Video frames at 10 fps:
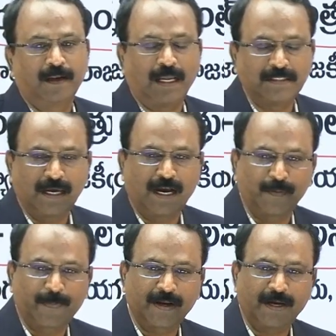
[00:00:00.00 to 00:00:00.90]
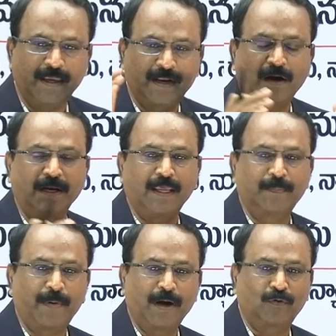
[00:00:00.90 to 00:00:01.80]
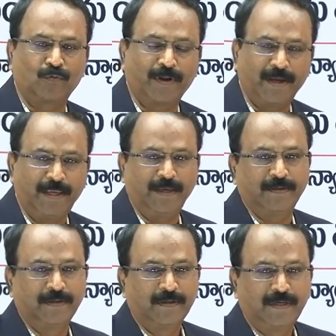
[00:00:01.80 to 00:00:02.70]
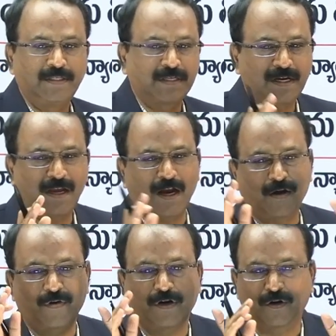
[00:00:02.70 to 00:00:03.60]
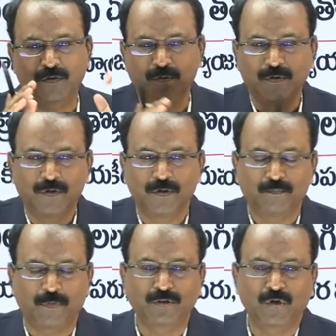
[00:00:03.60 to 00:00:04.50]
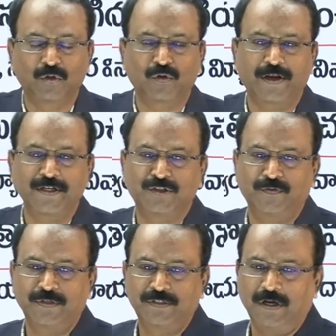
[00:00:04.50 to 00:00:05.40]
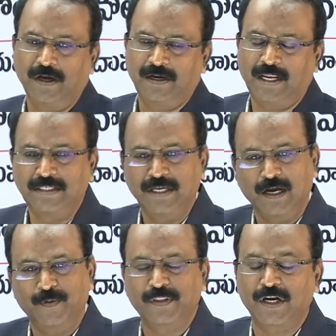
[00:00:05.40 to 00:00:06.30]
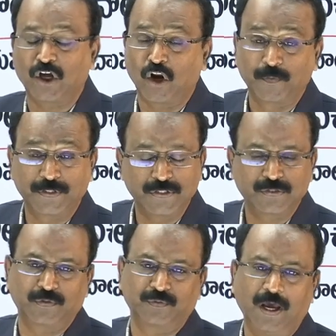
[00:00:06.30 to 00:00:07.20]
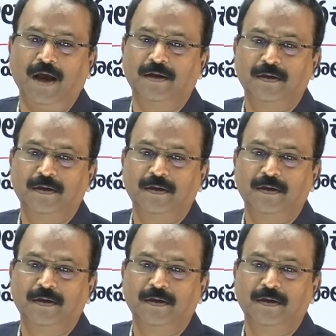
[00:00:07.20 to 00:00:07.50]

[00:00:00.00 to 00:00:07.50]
రాజ్యాంగపరంగా ఎలాంటి ఏర్పాట్లు ఉన్నాయి నిజంగా గవర్నరు మంత్రులు తొలగించవచ్చా రాజ్యాంగం దానికి అనుమతిస్తుందా